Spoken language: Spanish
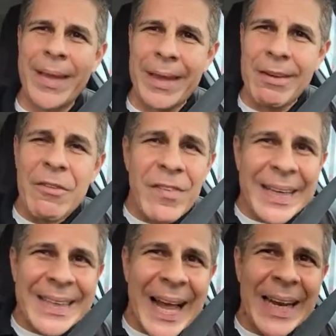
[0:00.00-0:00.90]
me debe
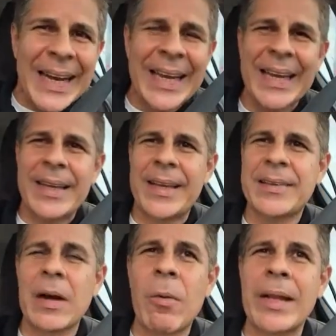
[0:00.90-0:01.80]
afectar
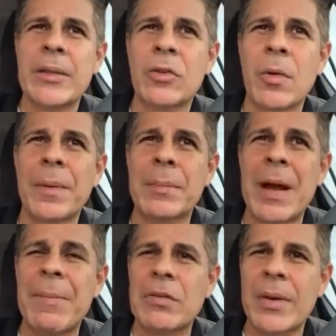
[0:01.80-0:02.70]
esas 48
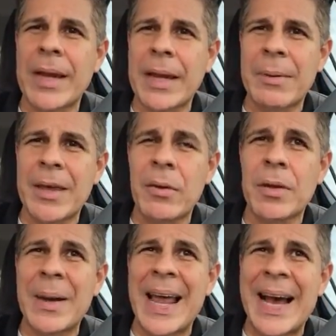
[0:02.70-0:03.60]
primeras personas que me
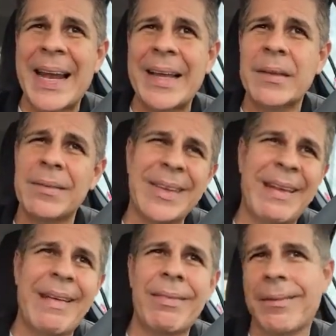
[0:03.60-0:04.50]
dijeron de mala gana, no me
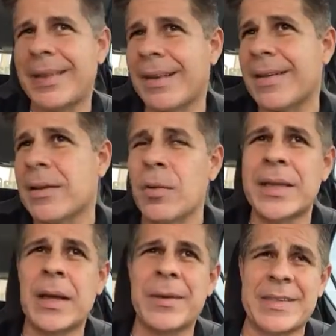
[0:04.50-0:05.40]
interesa, no me interesa, no
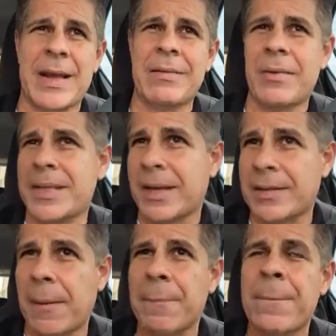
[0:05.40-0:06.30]
me interesa, no me
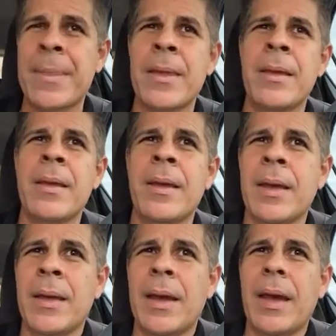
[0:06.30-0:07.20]
interesa.
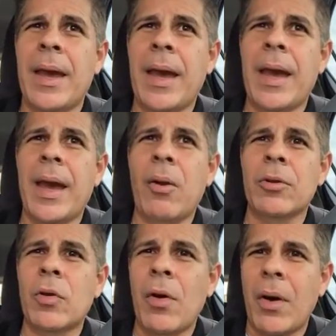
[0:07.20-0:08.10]
El
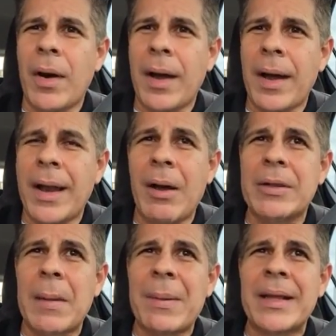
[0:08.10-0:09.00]
otro, la
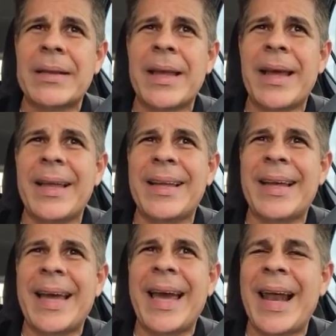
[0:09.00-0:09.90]
otra parte
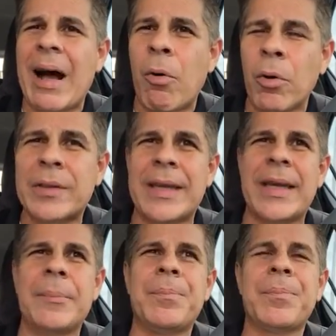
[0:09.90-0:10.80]
que es el
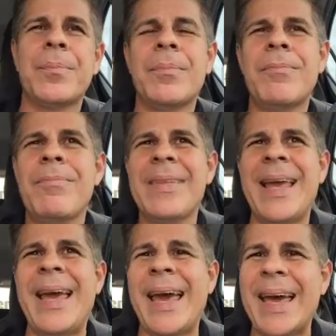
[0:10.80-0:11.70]
ajuste
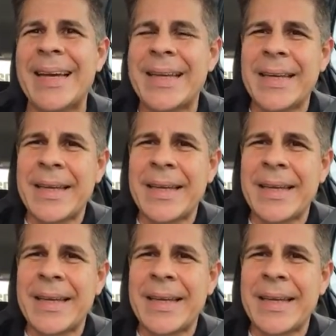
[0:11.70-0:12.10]
es